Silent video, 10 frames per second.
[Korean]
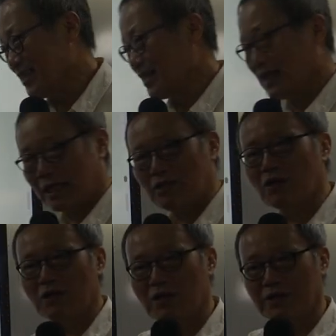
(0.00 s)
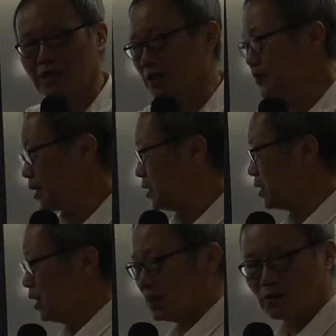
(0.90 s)
이렇게 다 연결되는 이야기입니다.
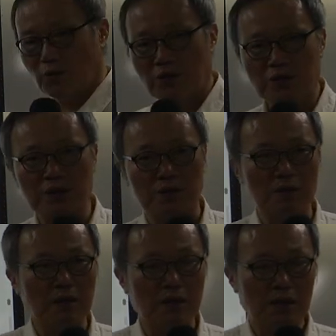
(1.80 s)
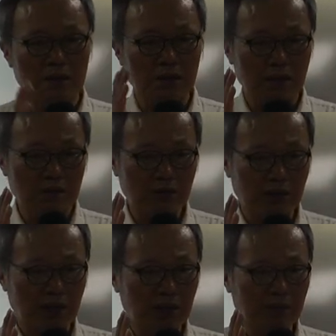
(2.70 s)
그러니까 소외는
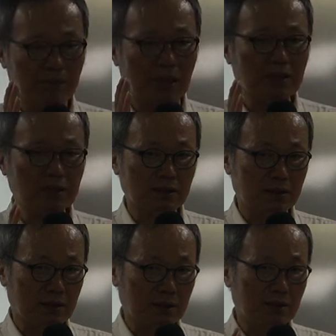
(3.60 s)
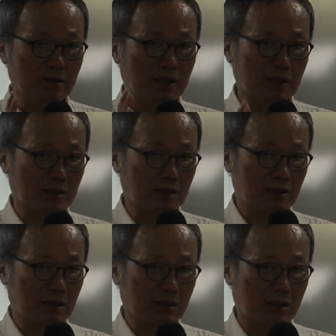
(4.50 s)
나중에
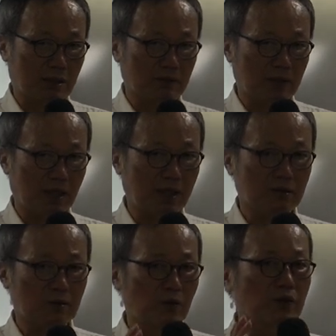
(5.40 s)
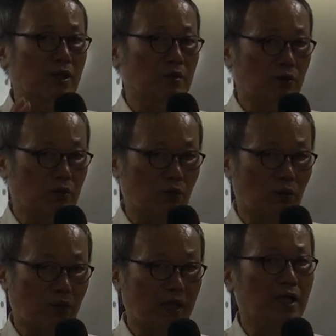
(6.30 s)
마르크스 할 때 나오는데 소외된
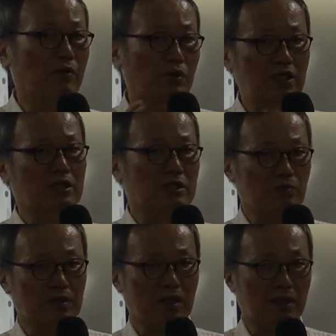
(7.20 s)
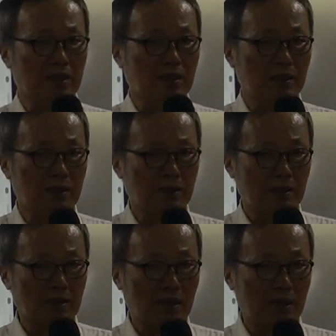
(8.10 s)
노동의 원인이 있습니다.
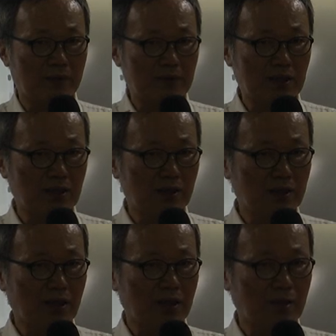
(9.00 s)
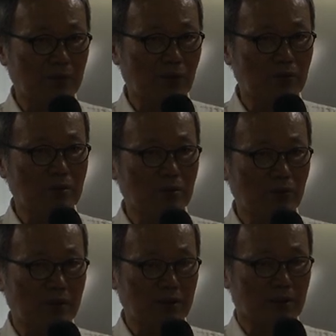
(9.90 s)
나머지 현대의 모든
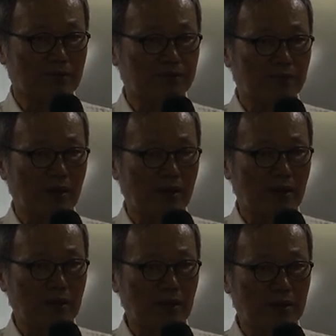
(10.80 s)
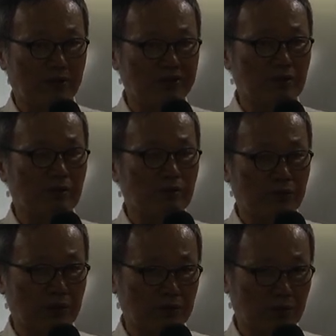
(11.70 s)
소외는 이 경제적
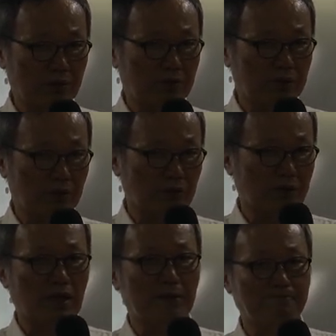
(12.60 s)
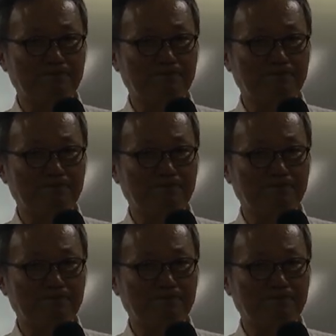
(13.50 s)
소외에서 비롯된다.